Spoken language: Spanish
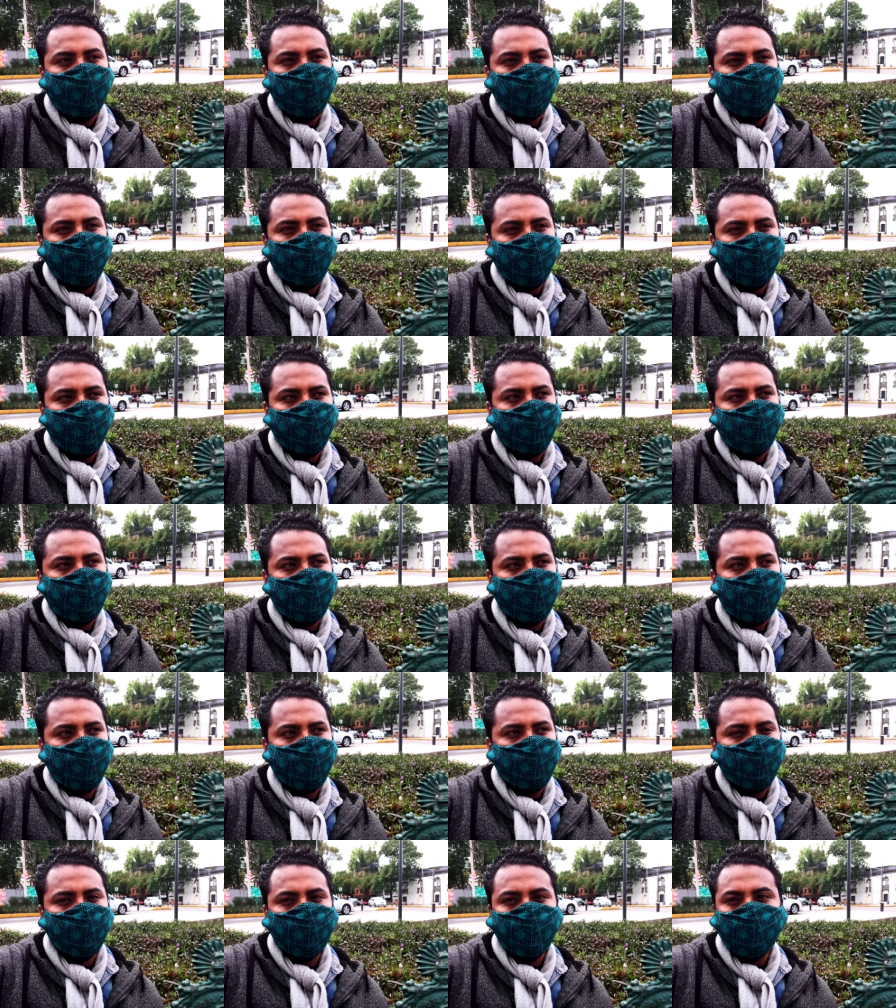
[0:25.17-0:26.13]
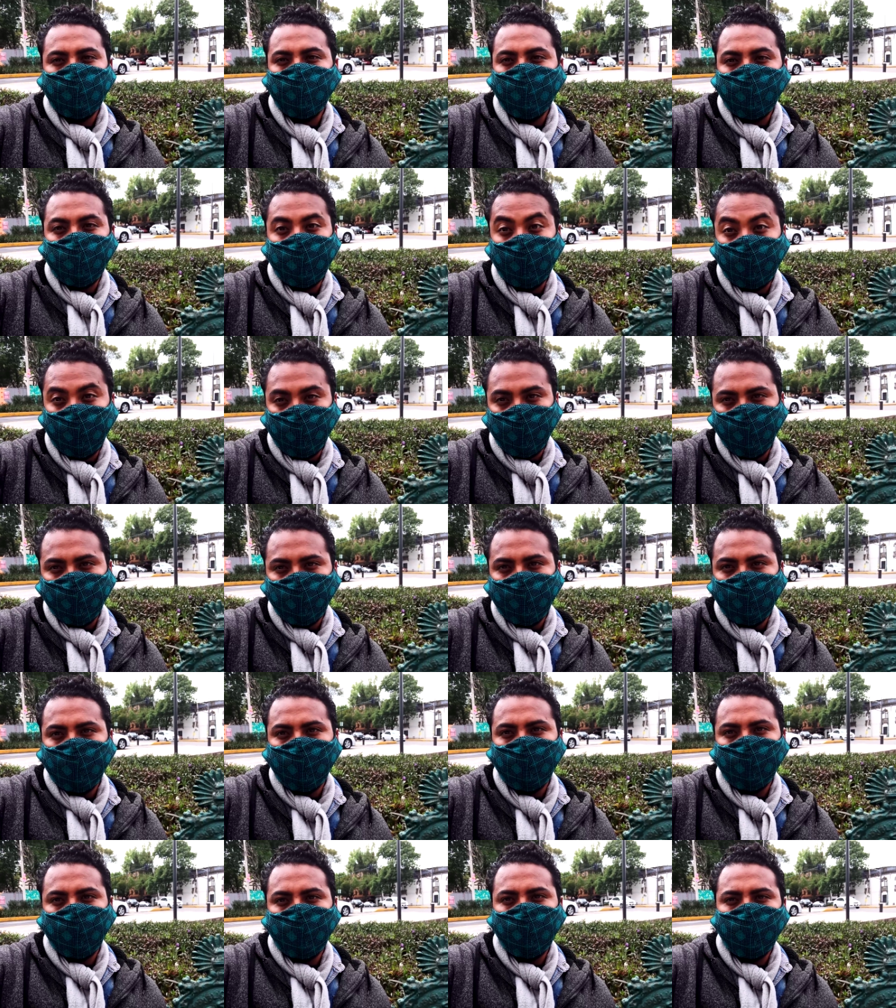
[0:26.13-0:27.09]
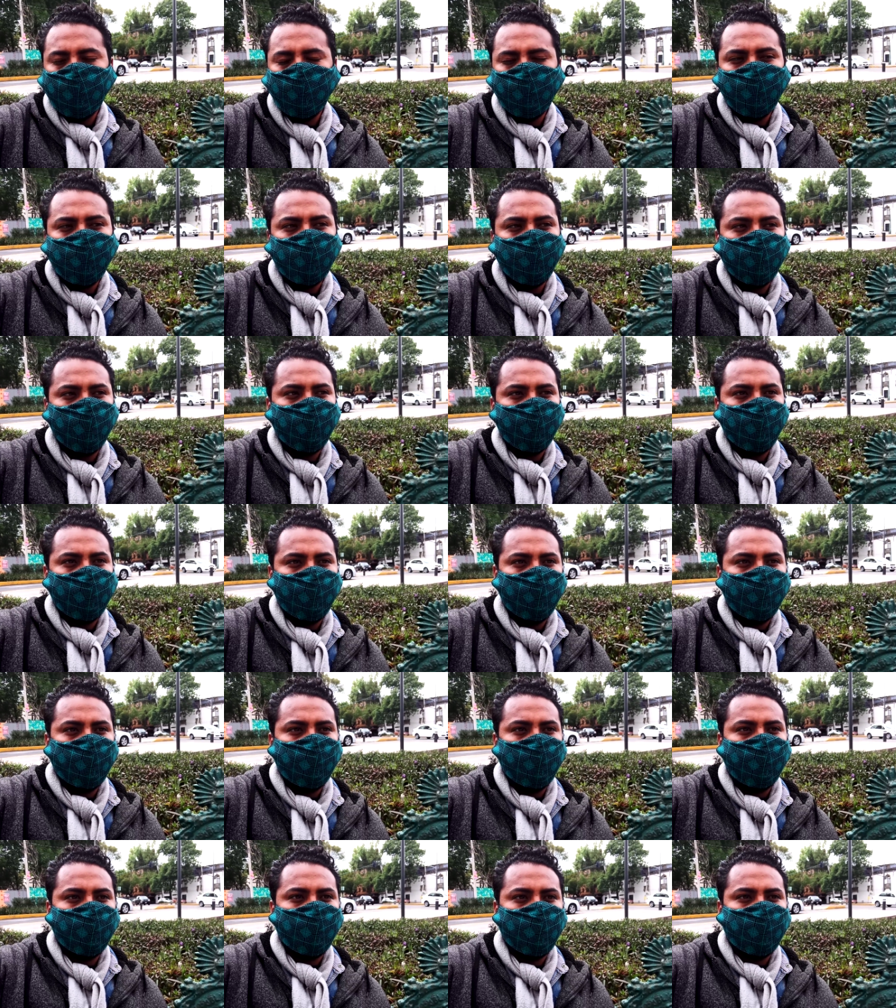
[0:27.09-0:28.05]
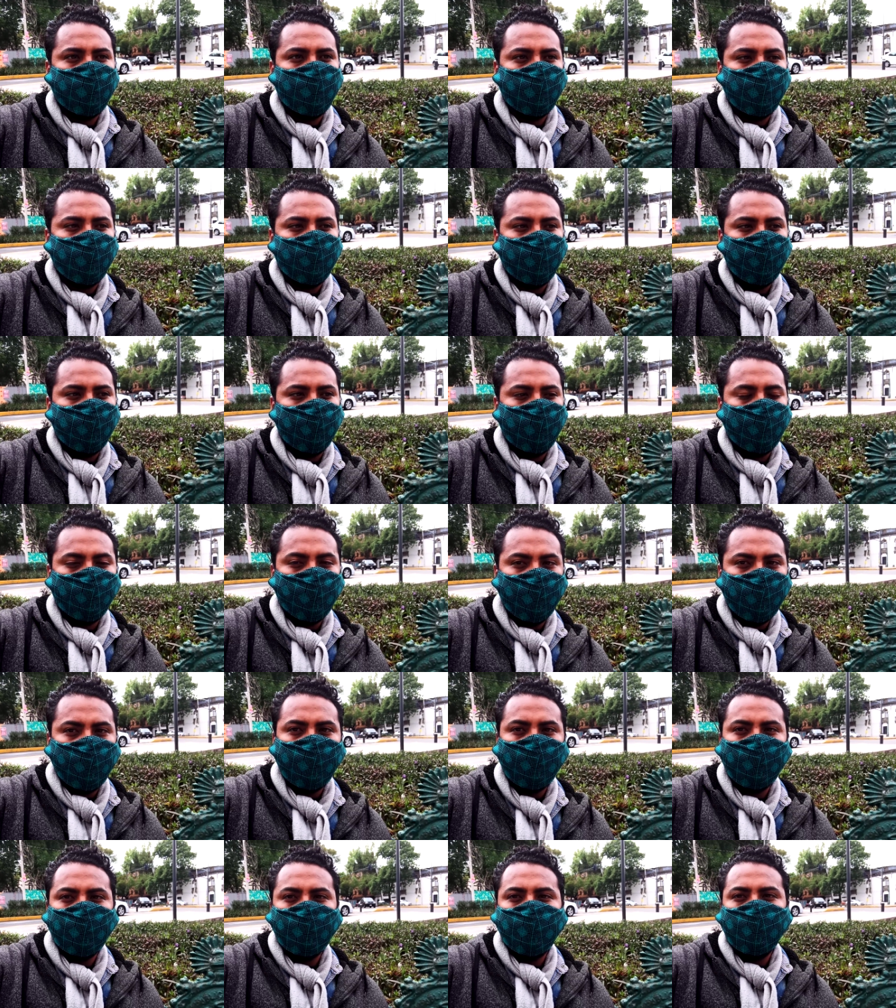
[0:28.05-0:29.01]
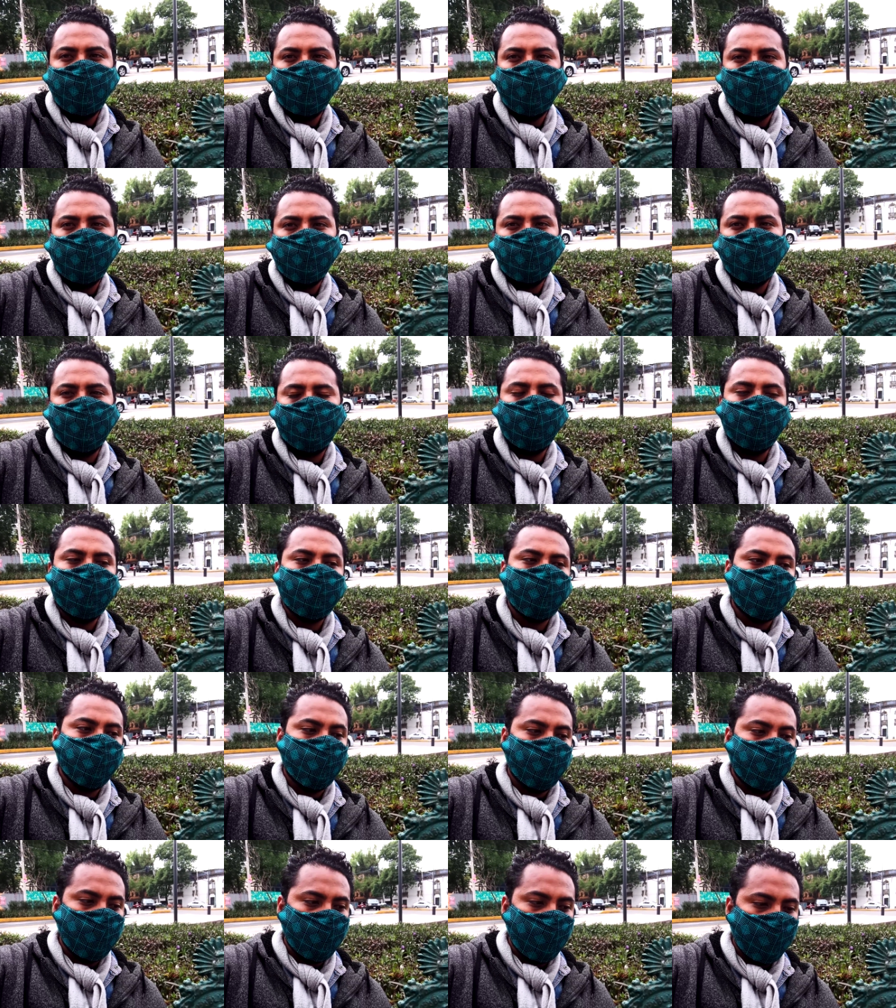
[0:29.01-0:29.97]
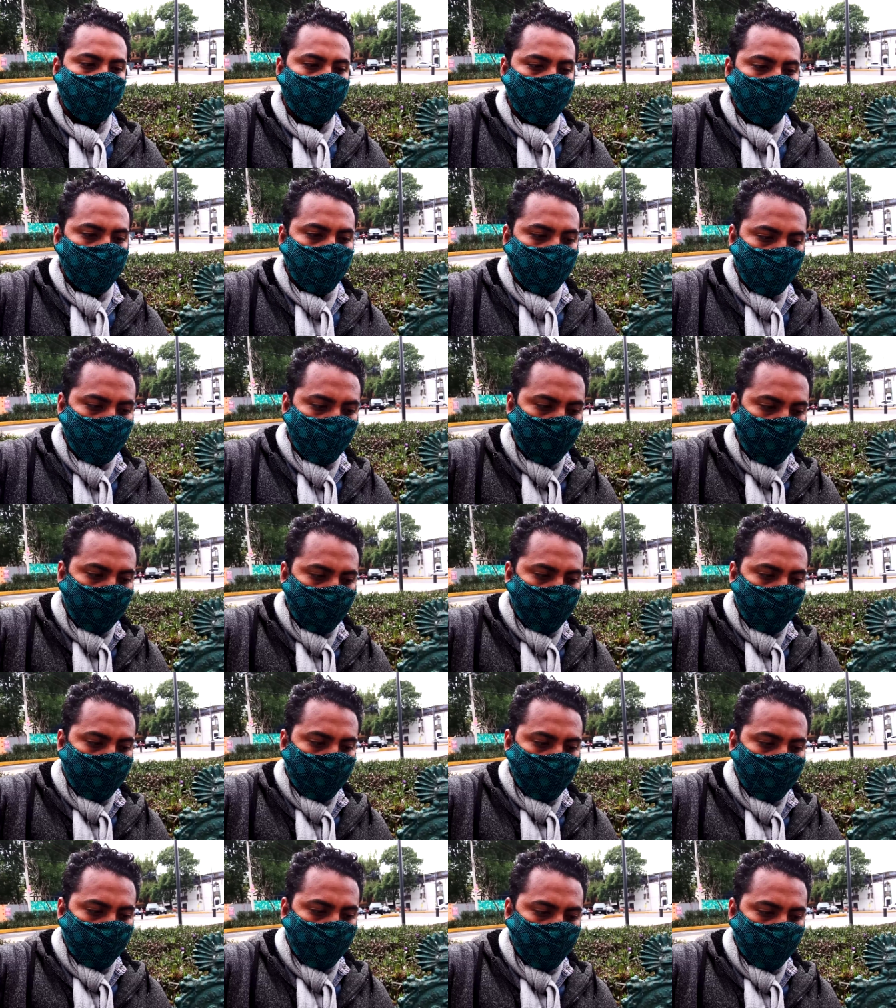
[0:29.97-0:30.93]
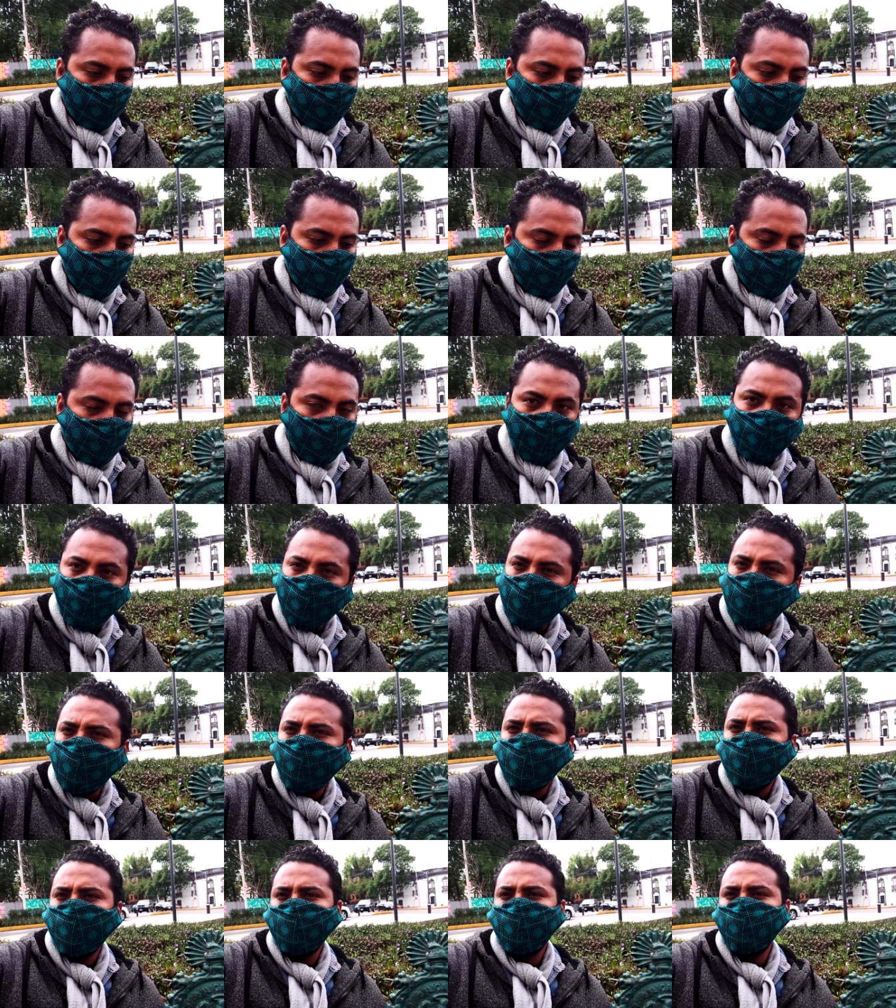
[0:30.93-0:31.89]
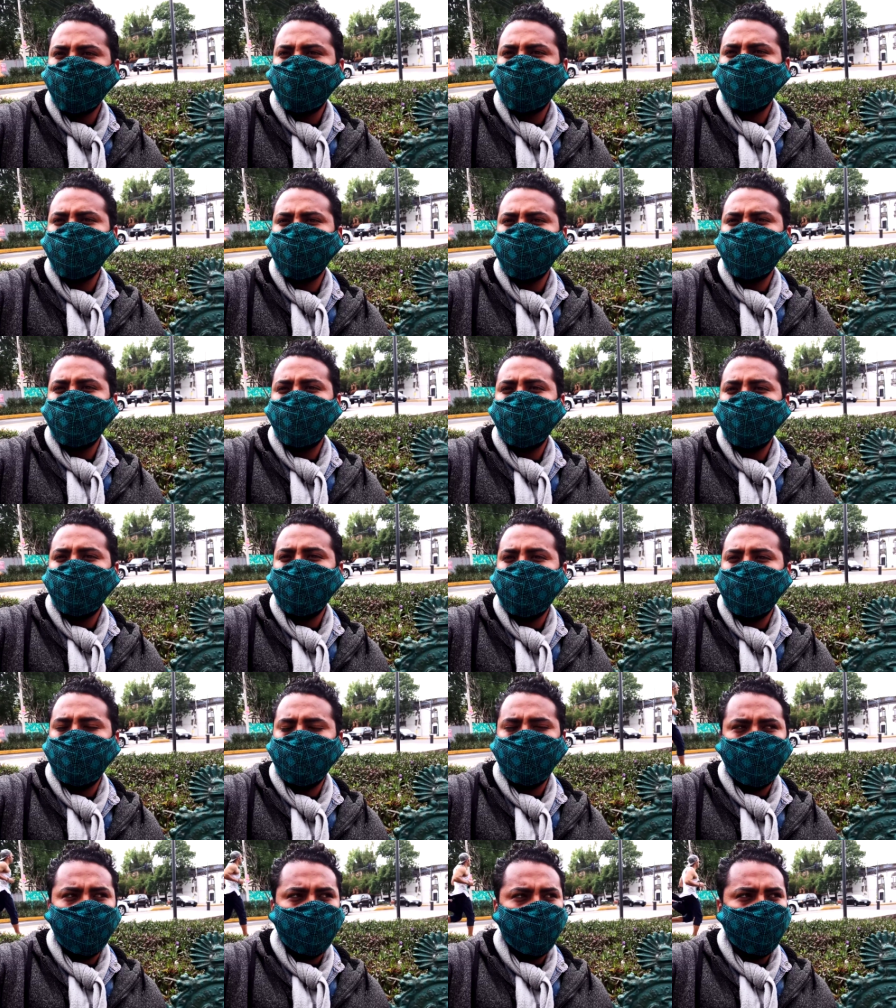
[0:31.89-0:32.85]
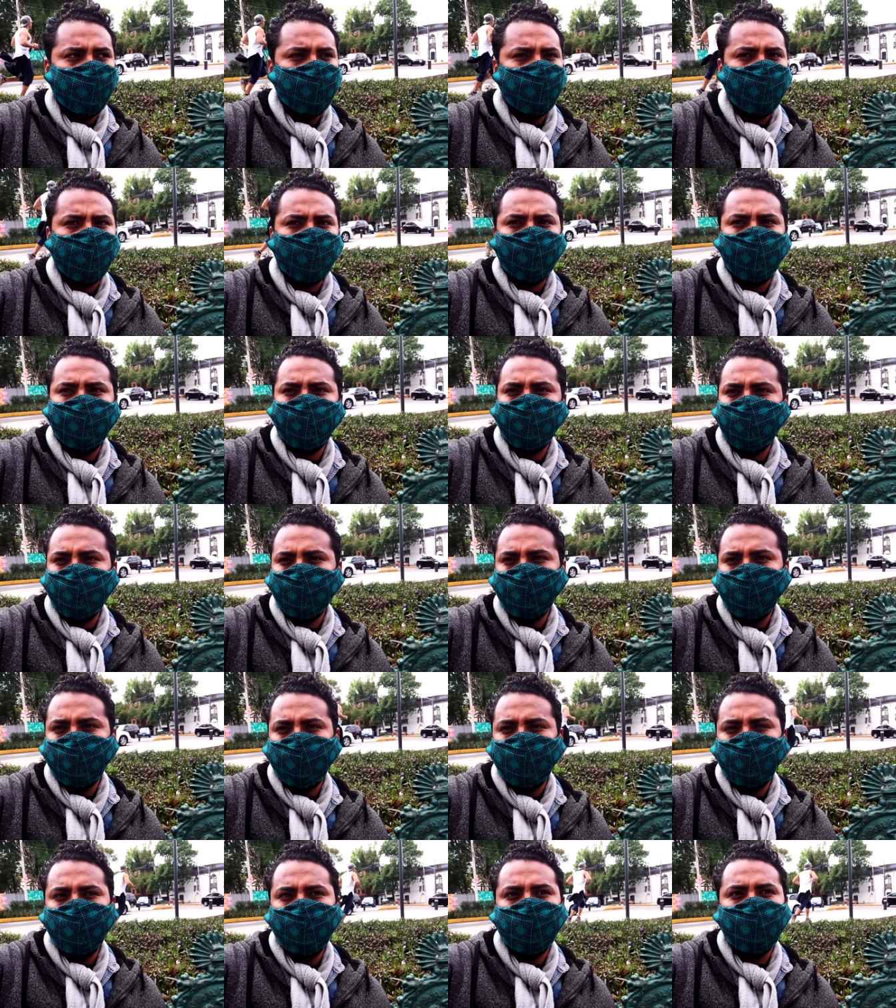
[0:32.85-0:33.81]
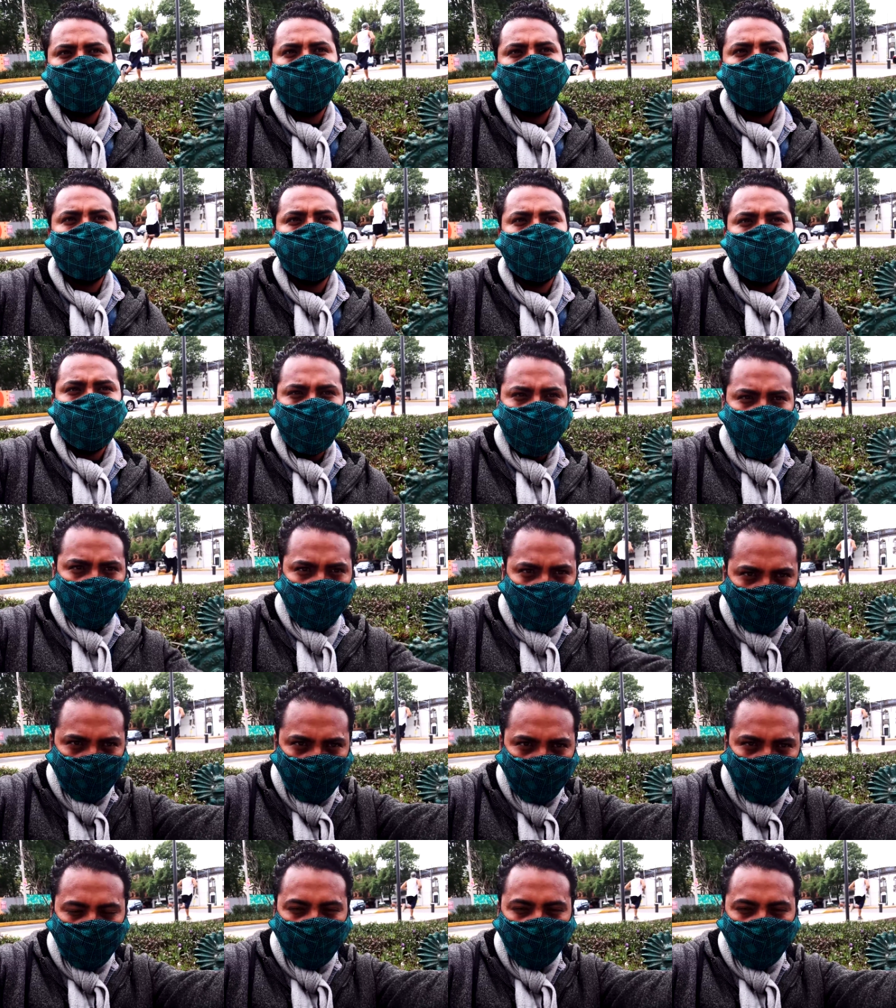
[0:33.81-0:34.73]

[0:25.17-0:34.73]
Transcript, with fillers: La verdad yo se los recomiendo. Eh, a mí, en lo personal, me, ha ayudado mucho a mí, a mi familia, ha estado